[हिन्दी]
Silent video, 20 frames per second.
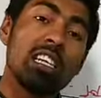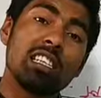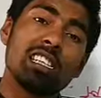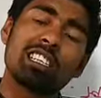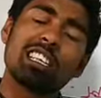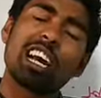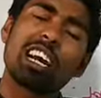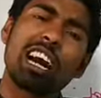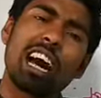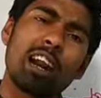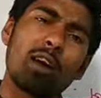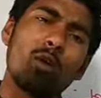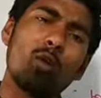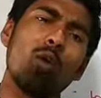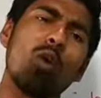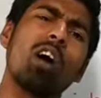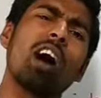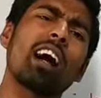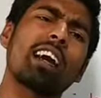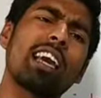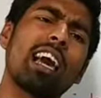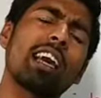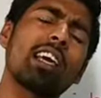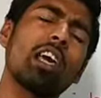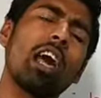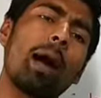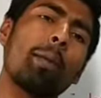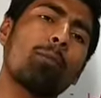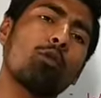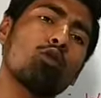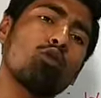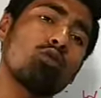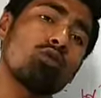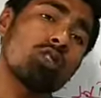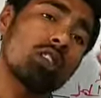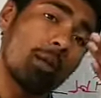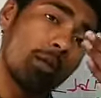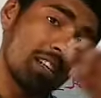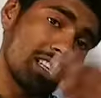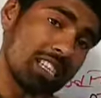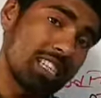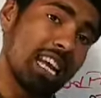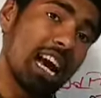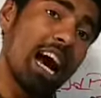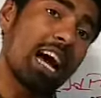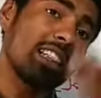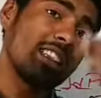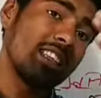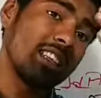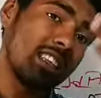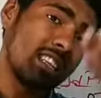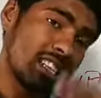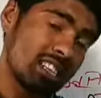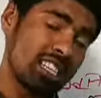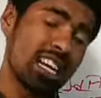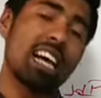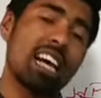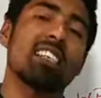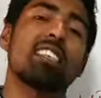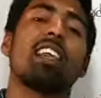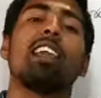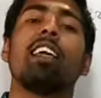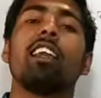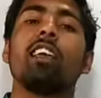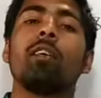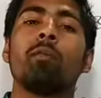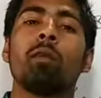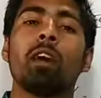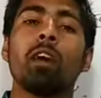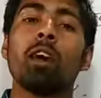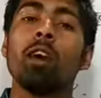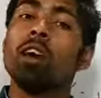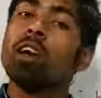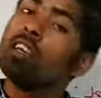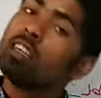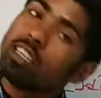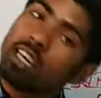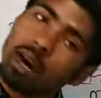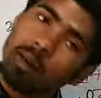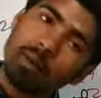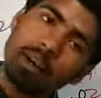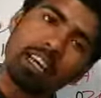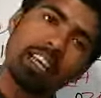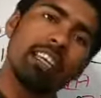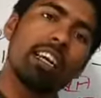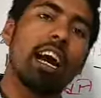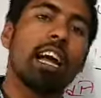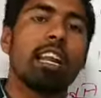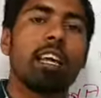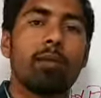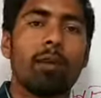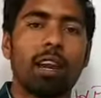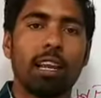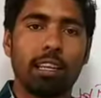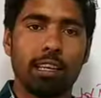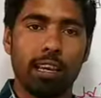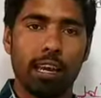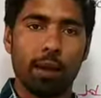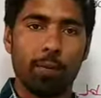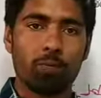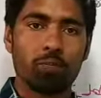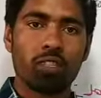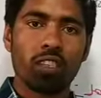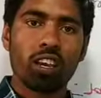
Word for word: जिसके कारण होगा क्या कि आपको जो समस्या आती थी सांस लेने में ये अब नहीं आने वाली है